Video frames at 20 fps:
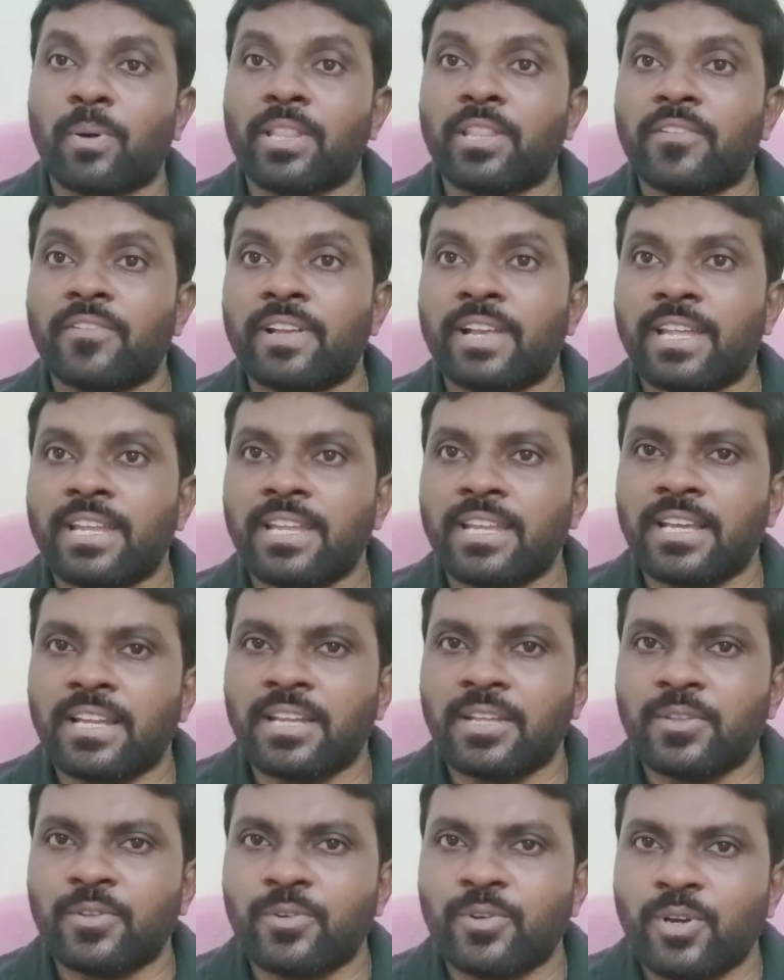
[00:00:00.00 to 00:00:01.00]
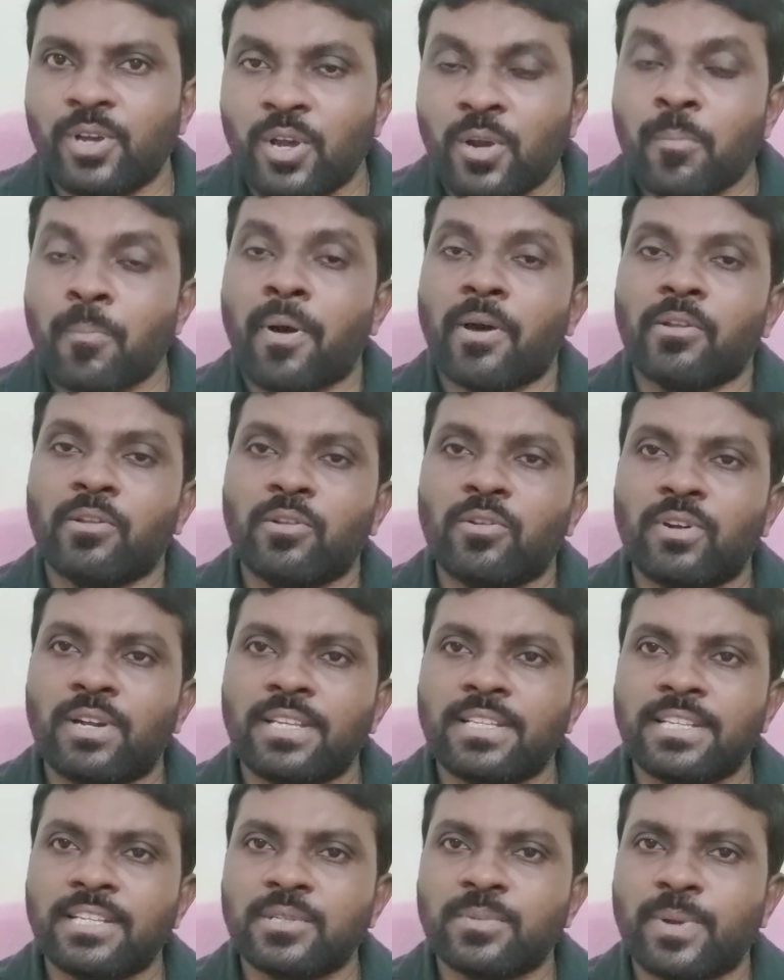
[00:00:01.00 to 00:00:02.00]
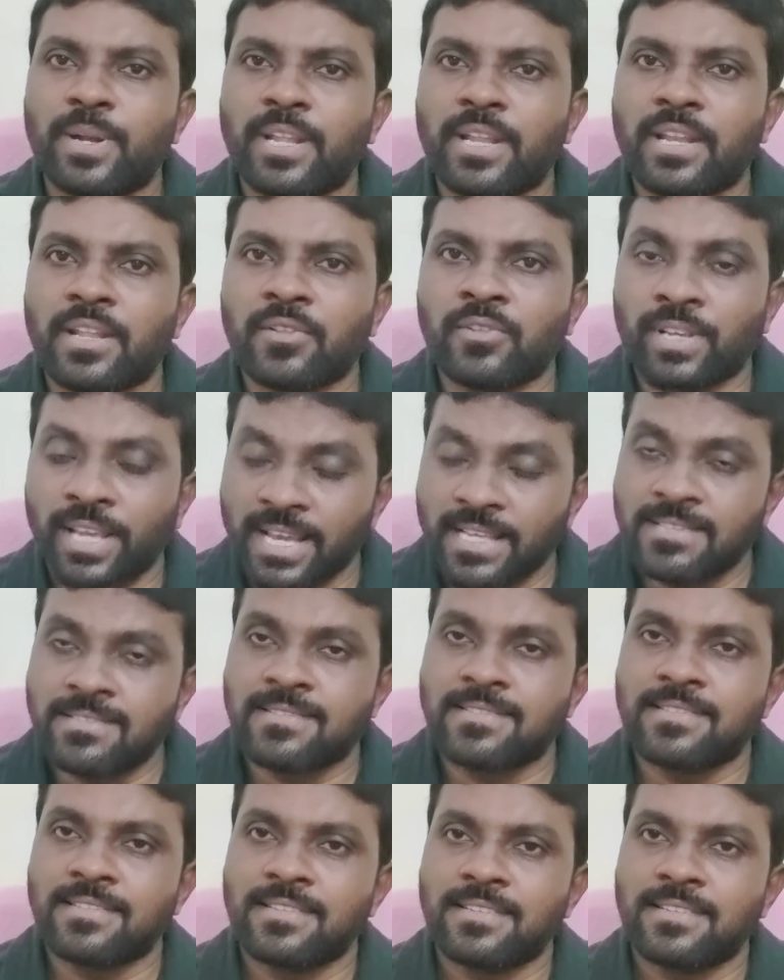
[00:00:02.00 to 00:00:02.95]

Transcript: పదవిగానే ఇవ్వలేదు పనులు కూడా చేసి పెట్టలేదు ఎస్